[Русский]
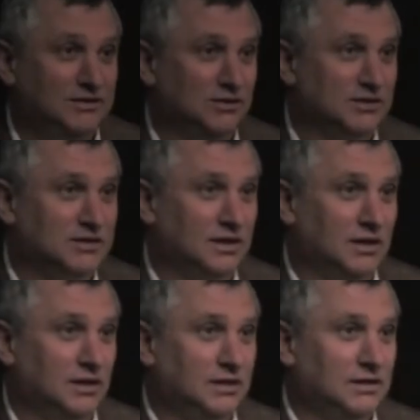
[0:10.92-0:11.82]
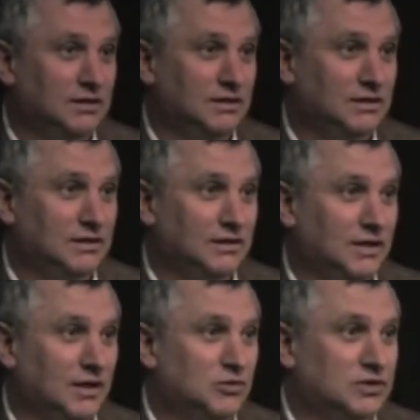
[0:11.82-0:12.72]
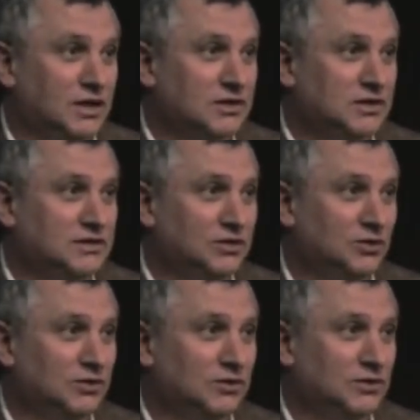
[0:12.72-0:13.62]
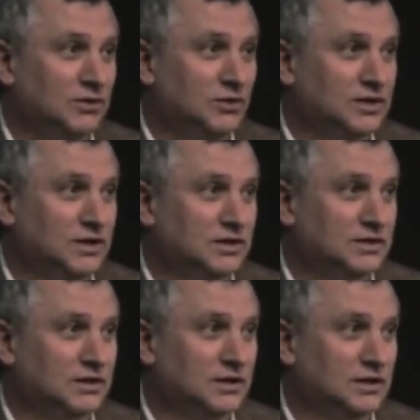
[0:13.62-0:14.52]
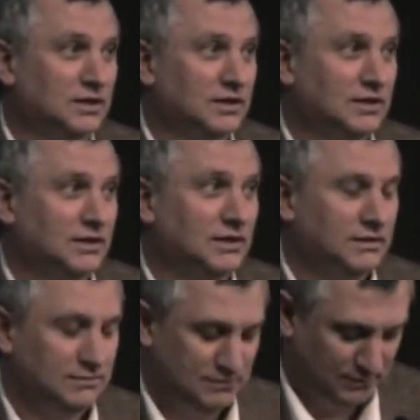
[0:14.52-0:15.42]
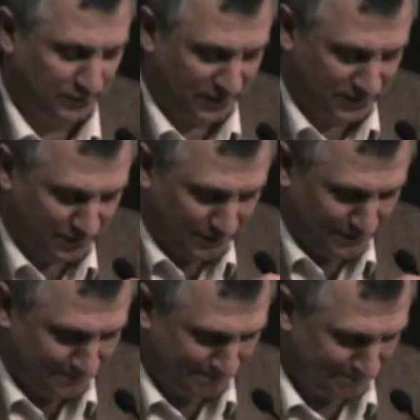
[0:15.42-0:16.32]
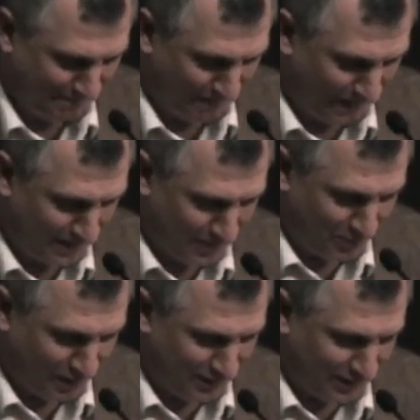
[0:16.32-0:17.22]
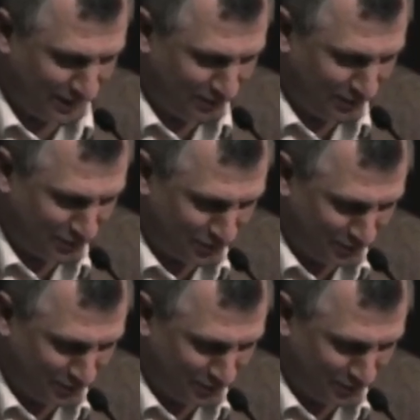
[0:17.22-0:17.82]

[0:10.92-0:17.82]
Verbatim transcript: и сестры. Кому-то режет слуху русский язык? Спасибо. Братья, я верю,